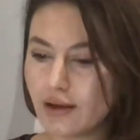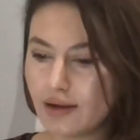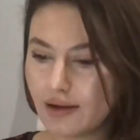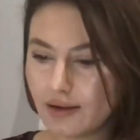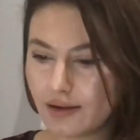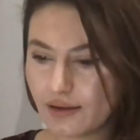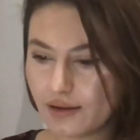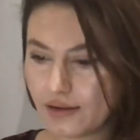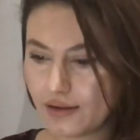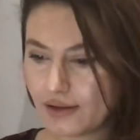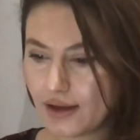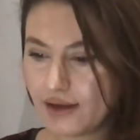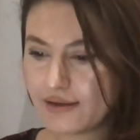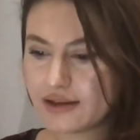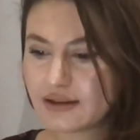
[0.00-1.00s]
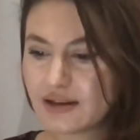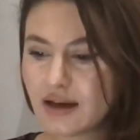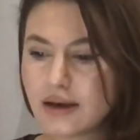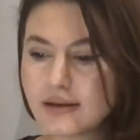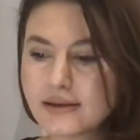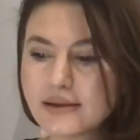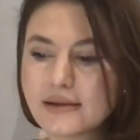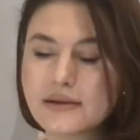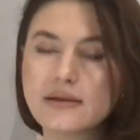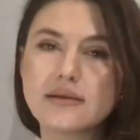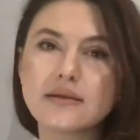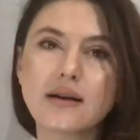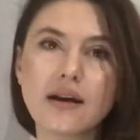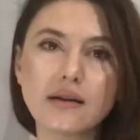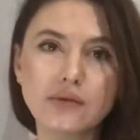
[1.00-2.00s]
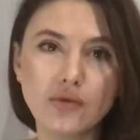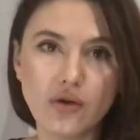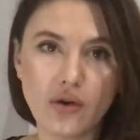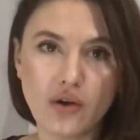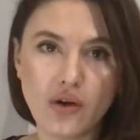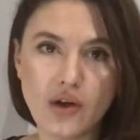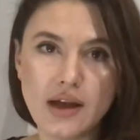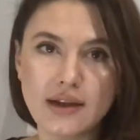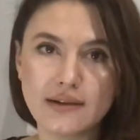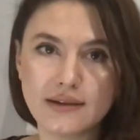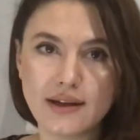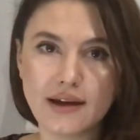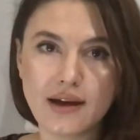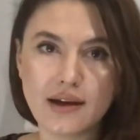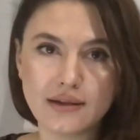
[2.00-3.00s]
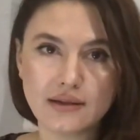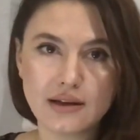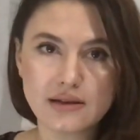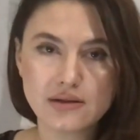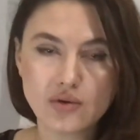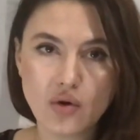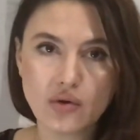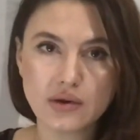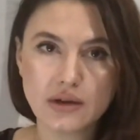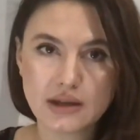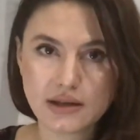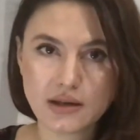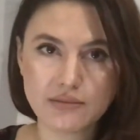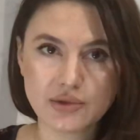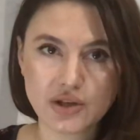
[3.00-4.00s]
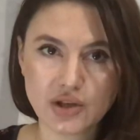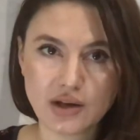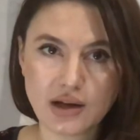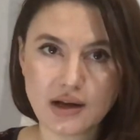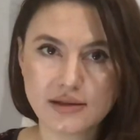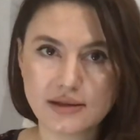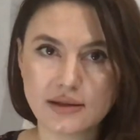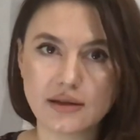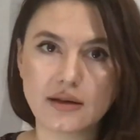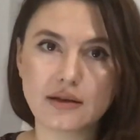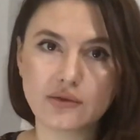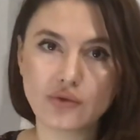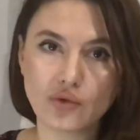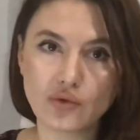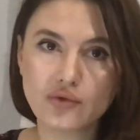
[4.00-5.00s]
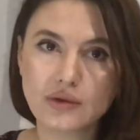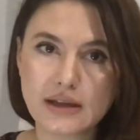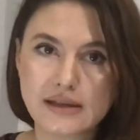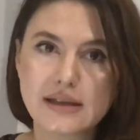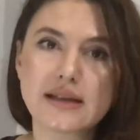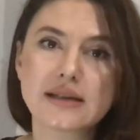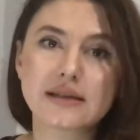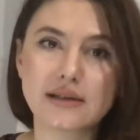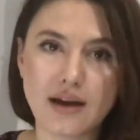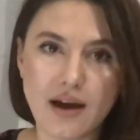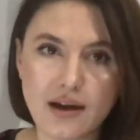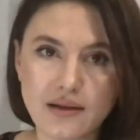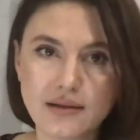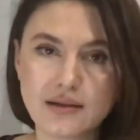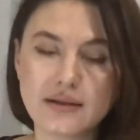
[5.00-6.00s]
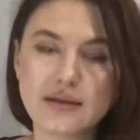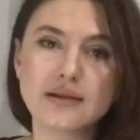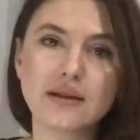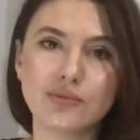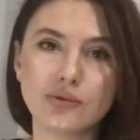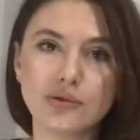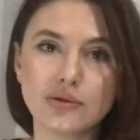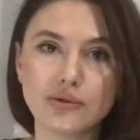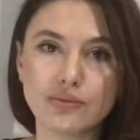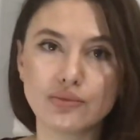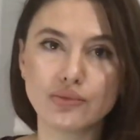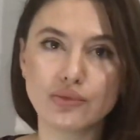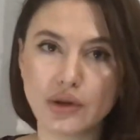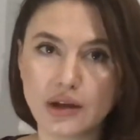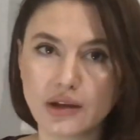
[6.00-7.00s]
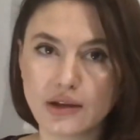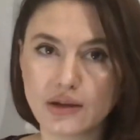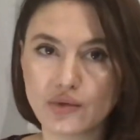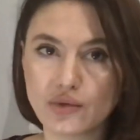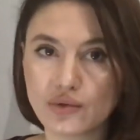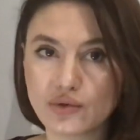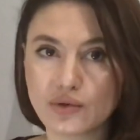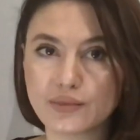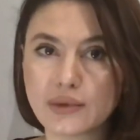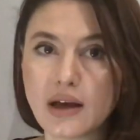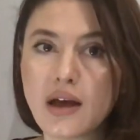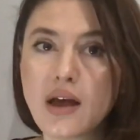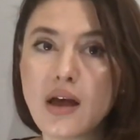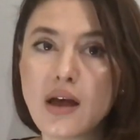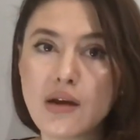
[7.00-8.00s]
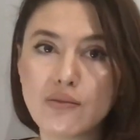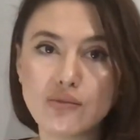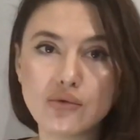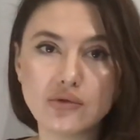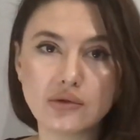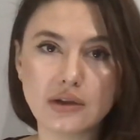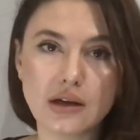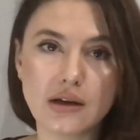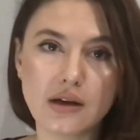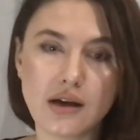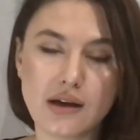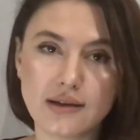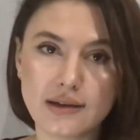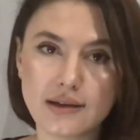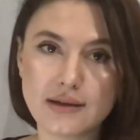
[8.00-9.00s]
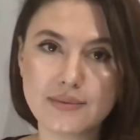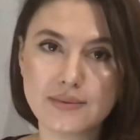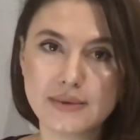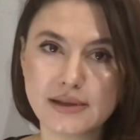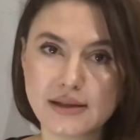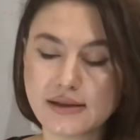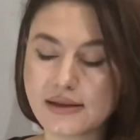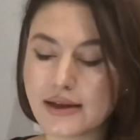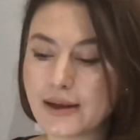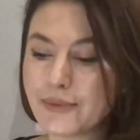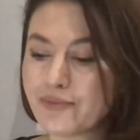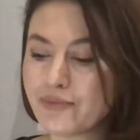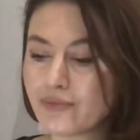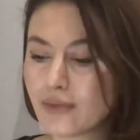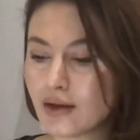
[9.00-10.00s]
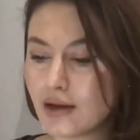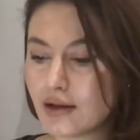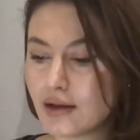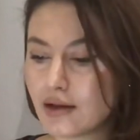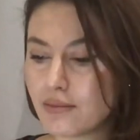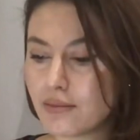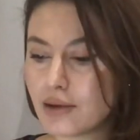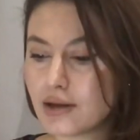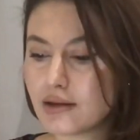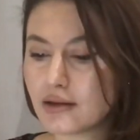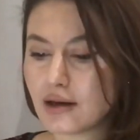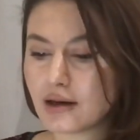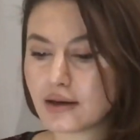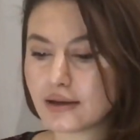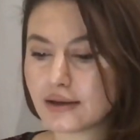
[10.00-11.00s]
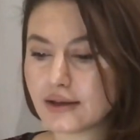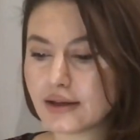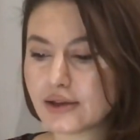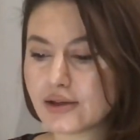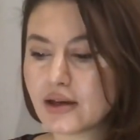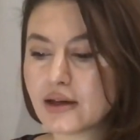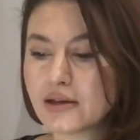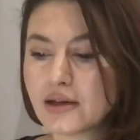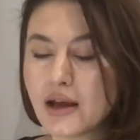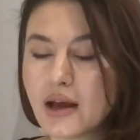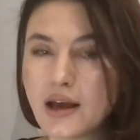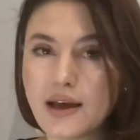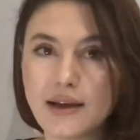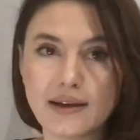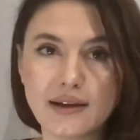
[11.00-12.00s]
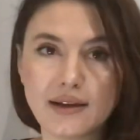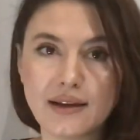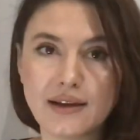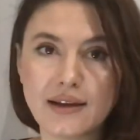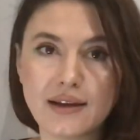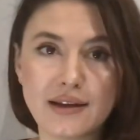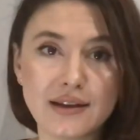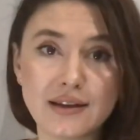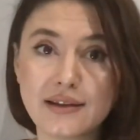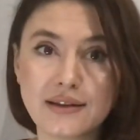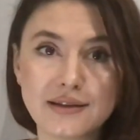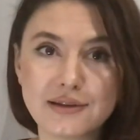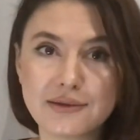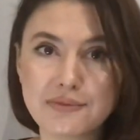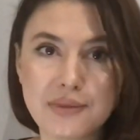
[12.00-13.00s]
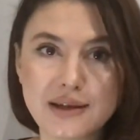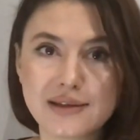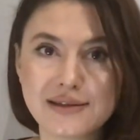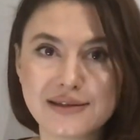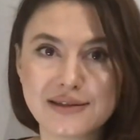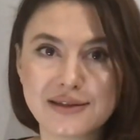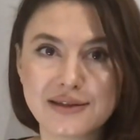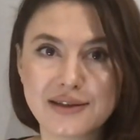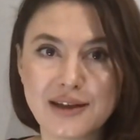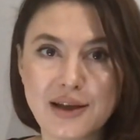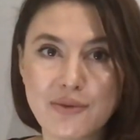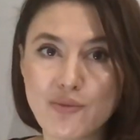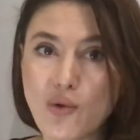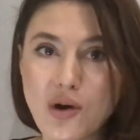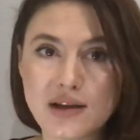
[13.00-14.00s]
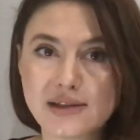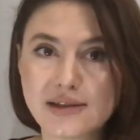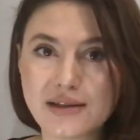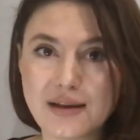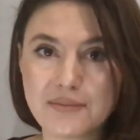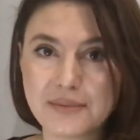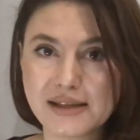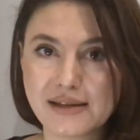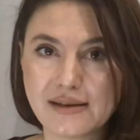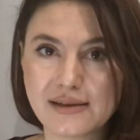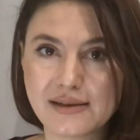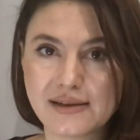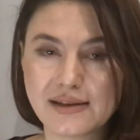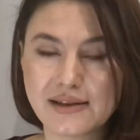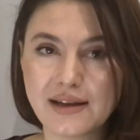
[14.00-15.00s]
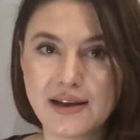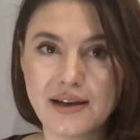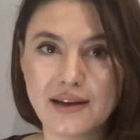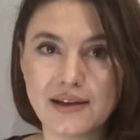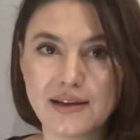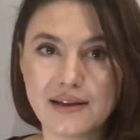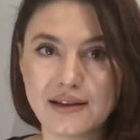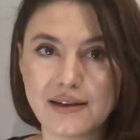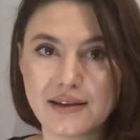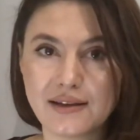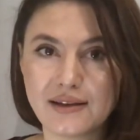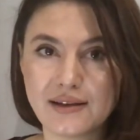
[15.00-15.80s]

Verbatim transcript: ee, evet Castrato diye hatta son yaşamış Castrato'nun da ses kaydını da buldum e, YouTube'da. Mutlaka girip siz de e, bakın arkadaşlar e, inanılmaz muazzam bir ses. E,